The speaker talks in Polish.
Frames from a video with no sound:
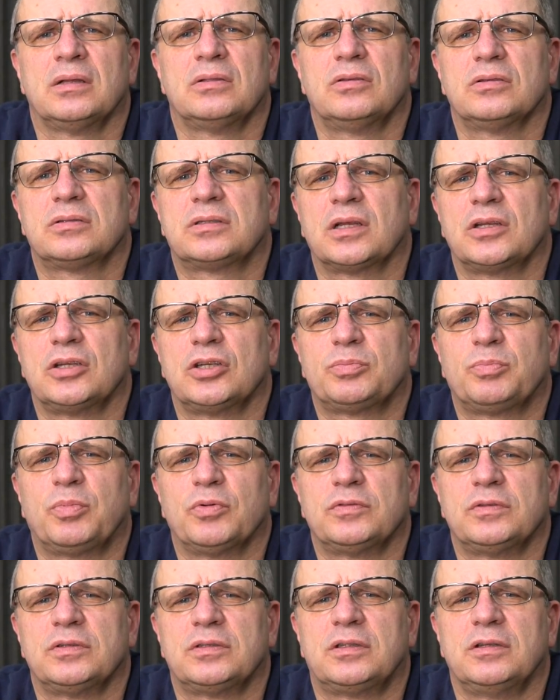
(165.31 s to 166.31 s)
dostajesz
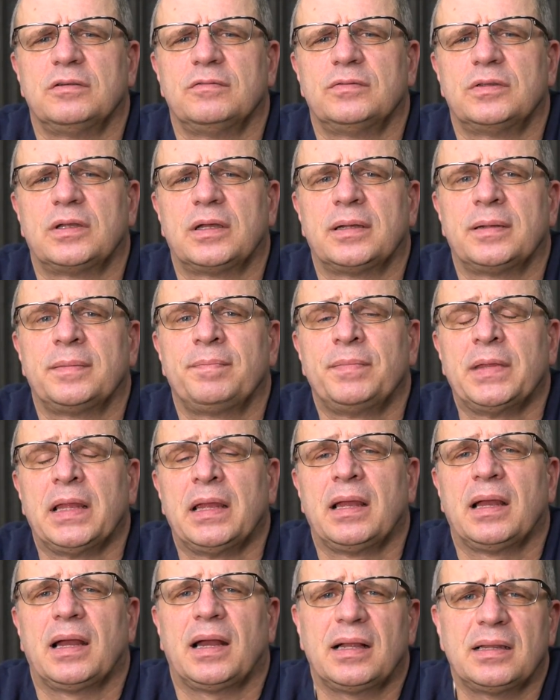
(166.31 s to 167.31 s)
pozytywne,
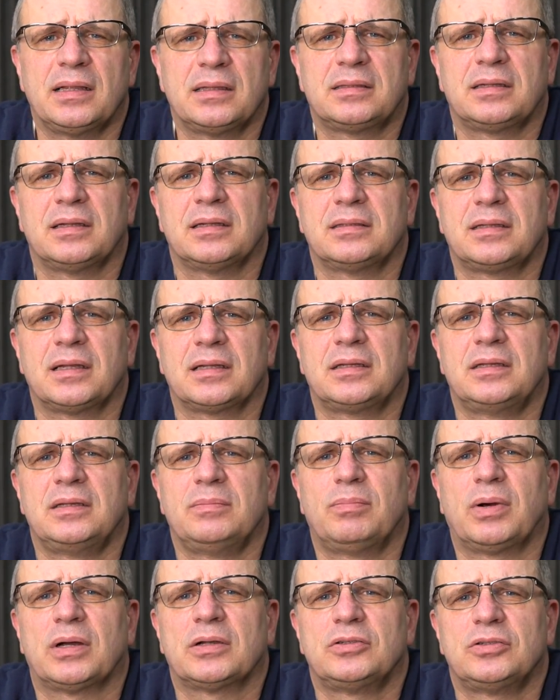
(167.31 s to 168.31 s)
ale ten
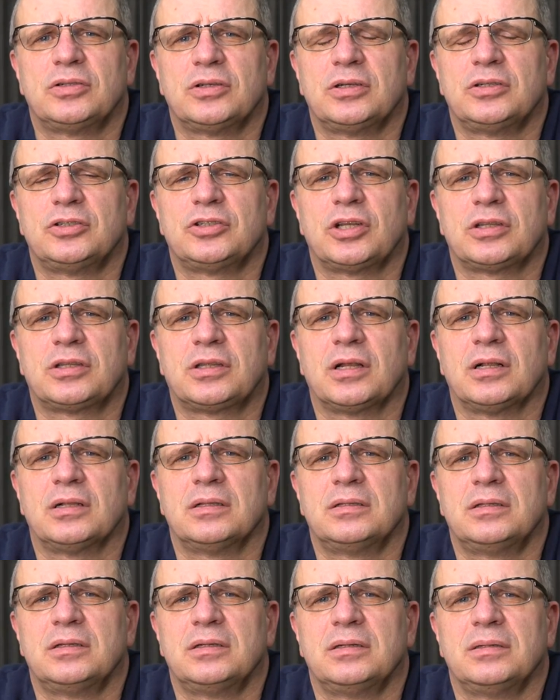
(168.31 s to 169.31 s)
taki bardziej
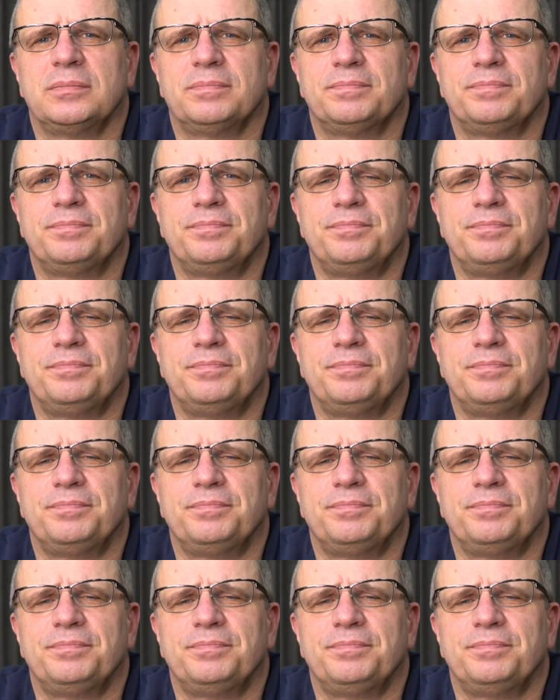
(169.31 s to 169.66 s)
rzetelny